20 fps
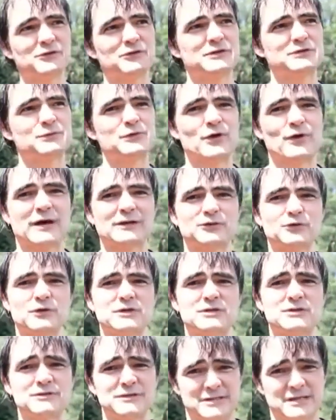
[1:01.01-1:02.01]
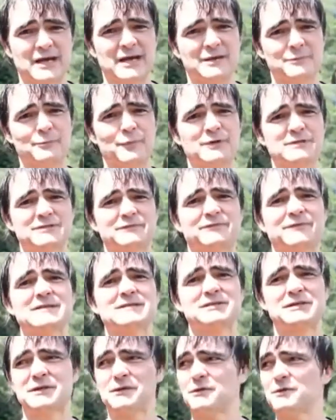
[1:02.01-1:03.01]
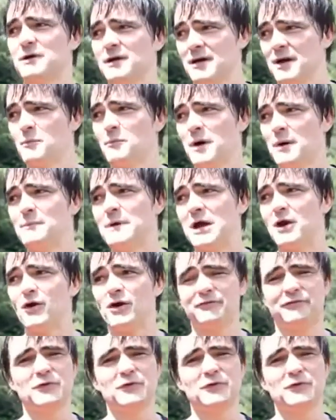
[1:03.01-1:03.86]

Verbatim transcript: 2014 que o Skank possa fazer uma melhor